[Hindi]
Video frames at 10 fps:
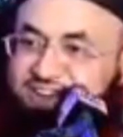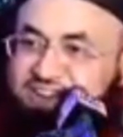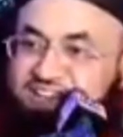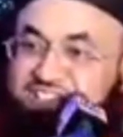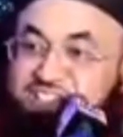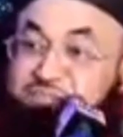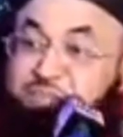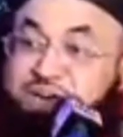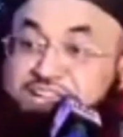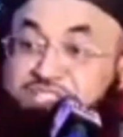अगरचे
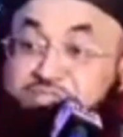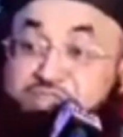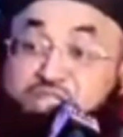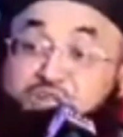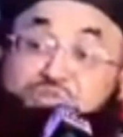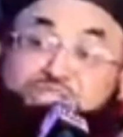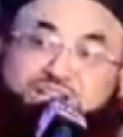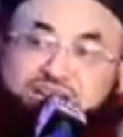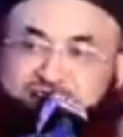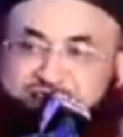बात मेरी अम्मी
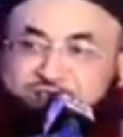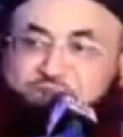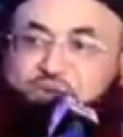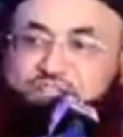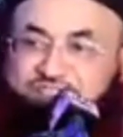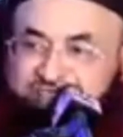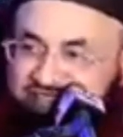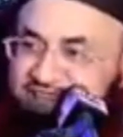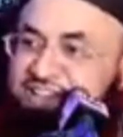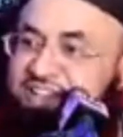जान की हो रही
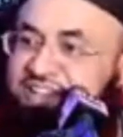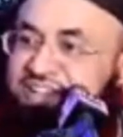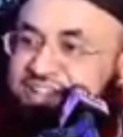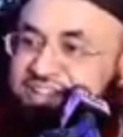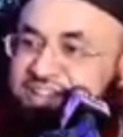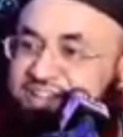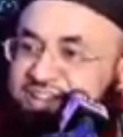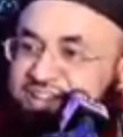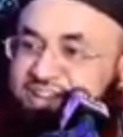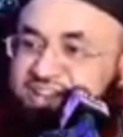है
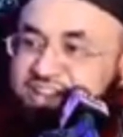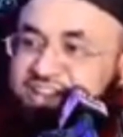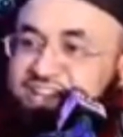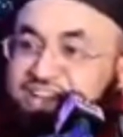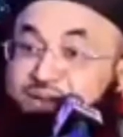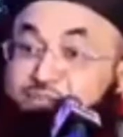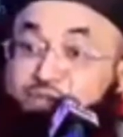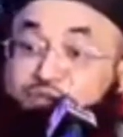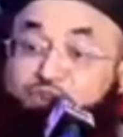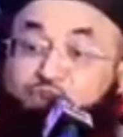लेकिन
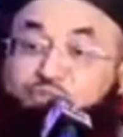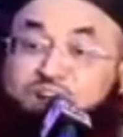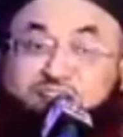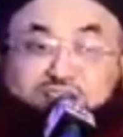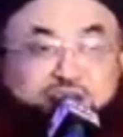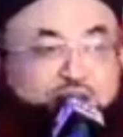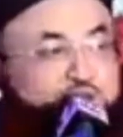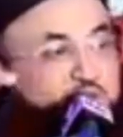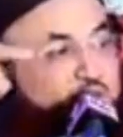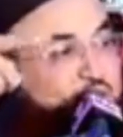हमने वो मानना है
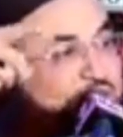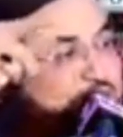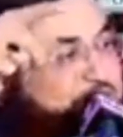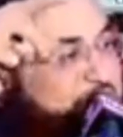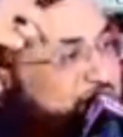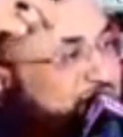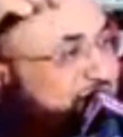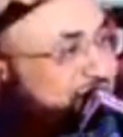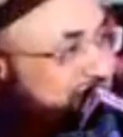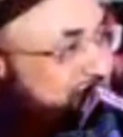जो कुरान ने
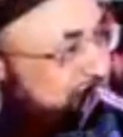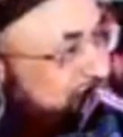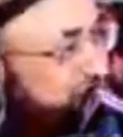बताया है